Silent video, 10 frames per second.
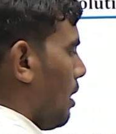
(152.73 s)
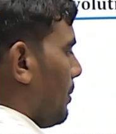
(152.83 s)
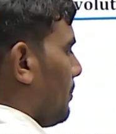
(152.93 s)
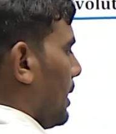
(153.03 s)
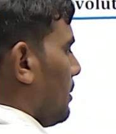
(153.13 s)

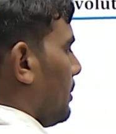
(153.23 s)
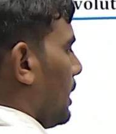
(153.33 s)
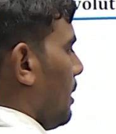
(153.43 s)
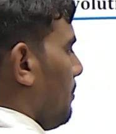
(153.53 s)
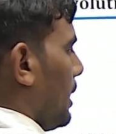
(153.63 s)
पर बैंक
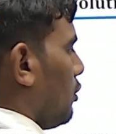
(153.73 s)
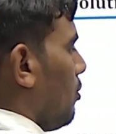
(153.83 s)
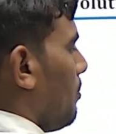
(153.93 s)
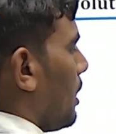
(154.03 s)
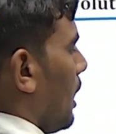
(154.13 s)
बनाया बैंक ऑफ
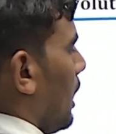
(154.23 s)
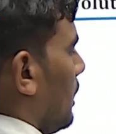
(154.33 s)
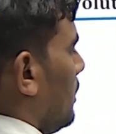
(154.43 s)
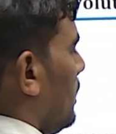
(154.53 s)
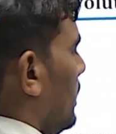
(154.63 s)
बंगाल
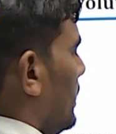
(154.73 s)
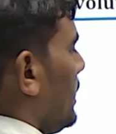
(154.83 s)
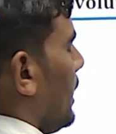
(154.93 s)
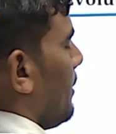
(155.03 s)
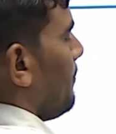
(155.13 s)

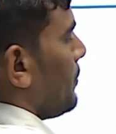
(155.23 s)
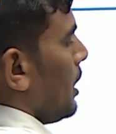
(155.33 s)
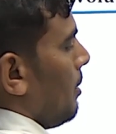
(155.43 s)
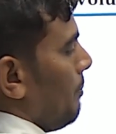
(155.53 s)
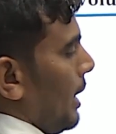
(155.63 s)
ठीक है
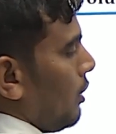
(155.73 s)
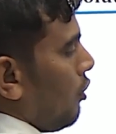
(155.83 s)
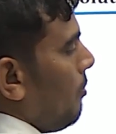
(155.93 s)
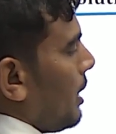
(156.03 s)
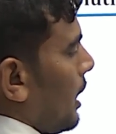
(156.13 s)
बैंक
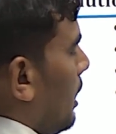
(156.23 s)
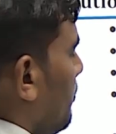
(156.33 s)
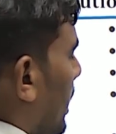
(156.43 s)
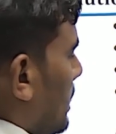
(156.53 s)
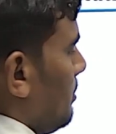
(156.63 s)
ऑफ बंगाल
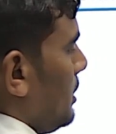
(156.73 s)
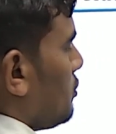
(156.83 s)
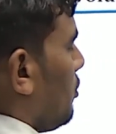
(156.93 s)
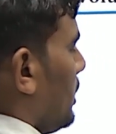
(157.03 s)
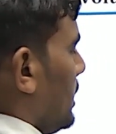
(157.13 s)
बाद में
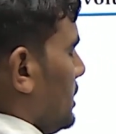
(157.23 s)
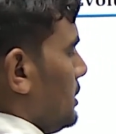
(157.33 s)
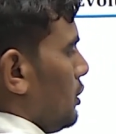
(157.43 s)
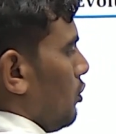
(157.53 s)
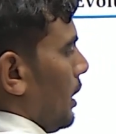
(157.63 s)
इसको
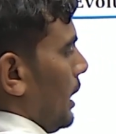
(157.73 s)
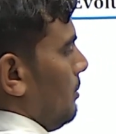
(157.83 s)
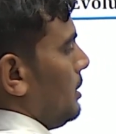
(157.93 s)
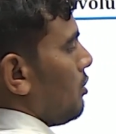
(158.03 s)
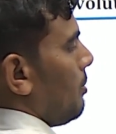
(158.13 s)
1809 में
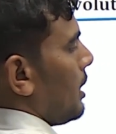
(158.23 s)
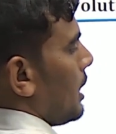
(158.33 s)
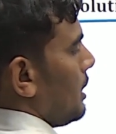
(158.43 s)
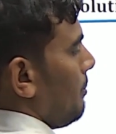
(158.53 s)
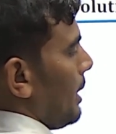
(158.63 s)
इसको बना
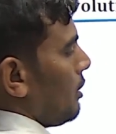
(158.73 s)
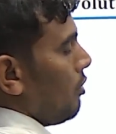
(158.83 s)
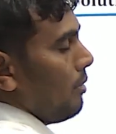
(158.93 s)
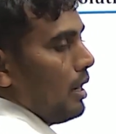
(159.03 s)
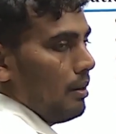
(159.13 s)
दिया बैंक
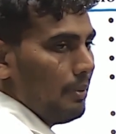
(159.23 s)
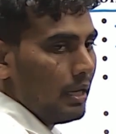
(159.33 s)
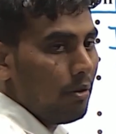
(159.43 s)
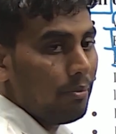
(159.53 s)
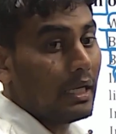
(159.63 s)
ऑफ बैंक
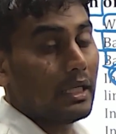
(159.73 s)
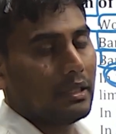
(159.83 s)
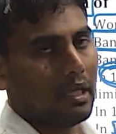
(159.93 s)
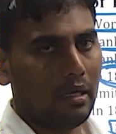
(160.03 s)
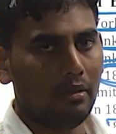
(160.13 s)
ऑफ
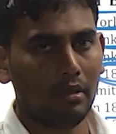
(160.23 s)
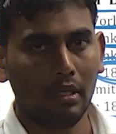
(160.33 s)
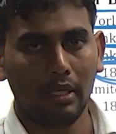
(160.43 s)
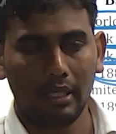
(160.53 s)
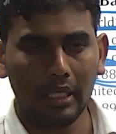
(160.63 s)
कलकत्ता
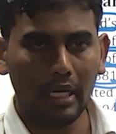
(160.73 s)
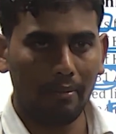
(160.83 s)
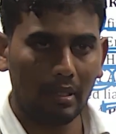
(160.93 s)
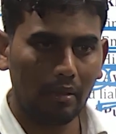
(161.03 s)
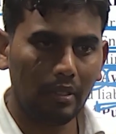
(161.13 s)
ठीक है
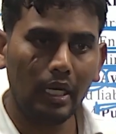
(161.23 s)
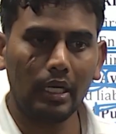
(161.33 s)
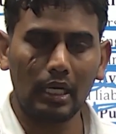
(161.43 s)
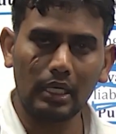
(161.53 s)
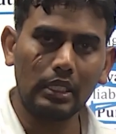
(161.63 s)
मतलब ये
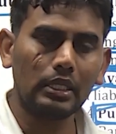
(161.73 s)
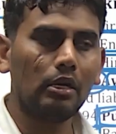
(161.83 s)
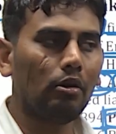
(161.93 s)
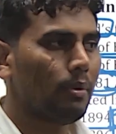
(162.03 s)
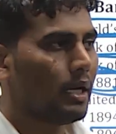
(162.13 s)
कलकत्ता
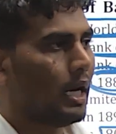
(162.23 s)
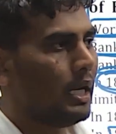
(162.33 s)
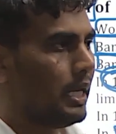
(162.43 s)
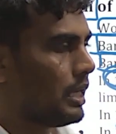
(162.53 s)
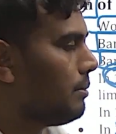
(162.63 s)
और बंगाल
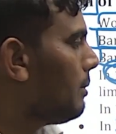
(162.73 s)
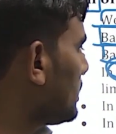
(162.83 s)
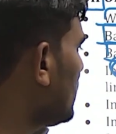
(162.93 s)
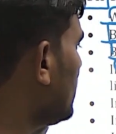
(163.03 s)
एक ही बात है